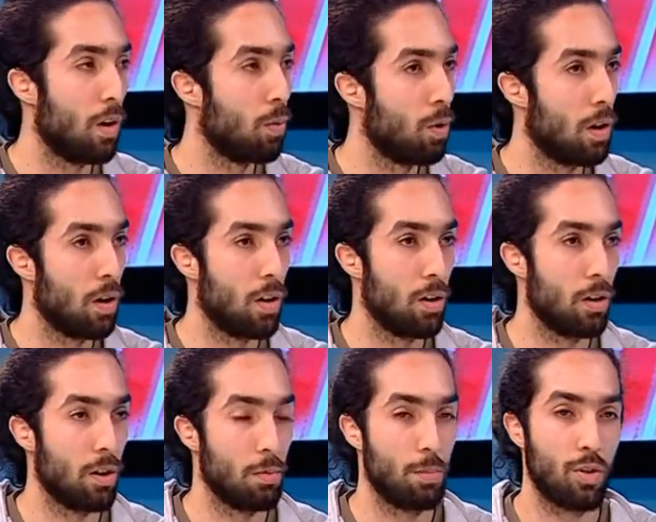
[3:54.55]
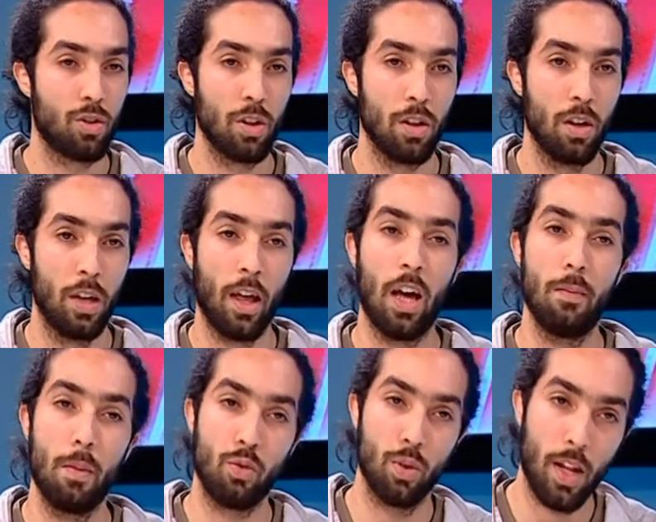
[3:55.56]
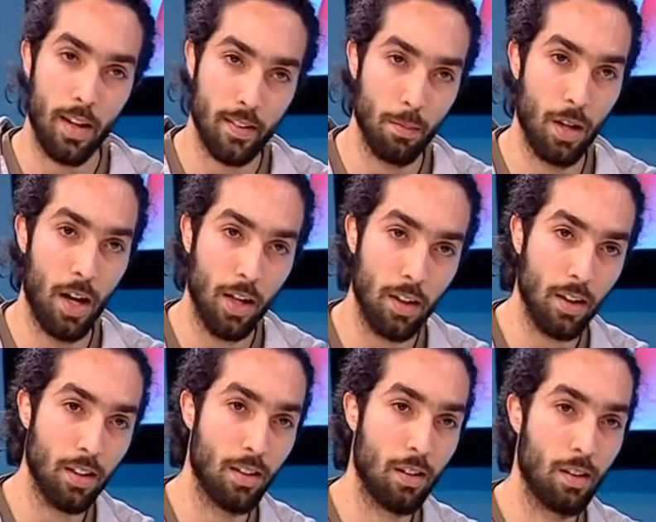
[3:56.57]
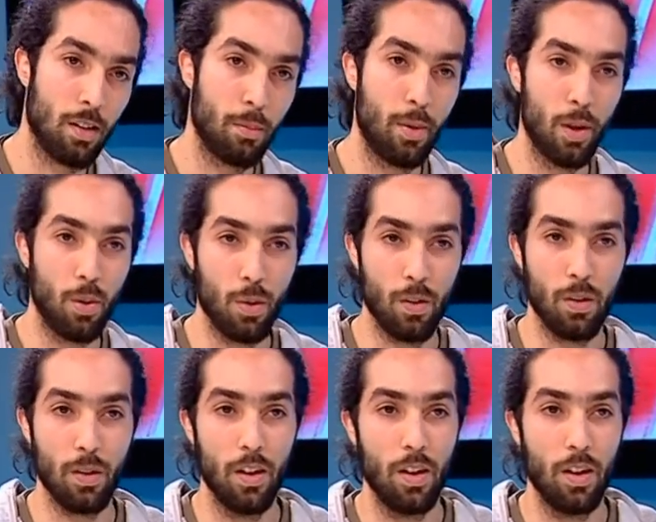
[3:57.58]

وباش الاقامه باش تكون على حسابنا احنا خاطر باكو آه،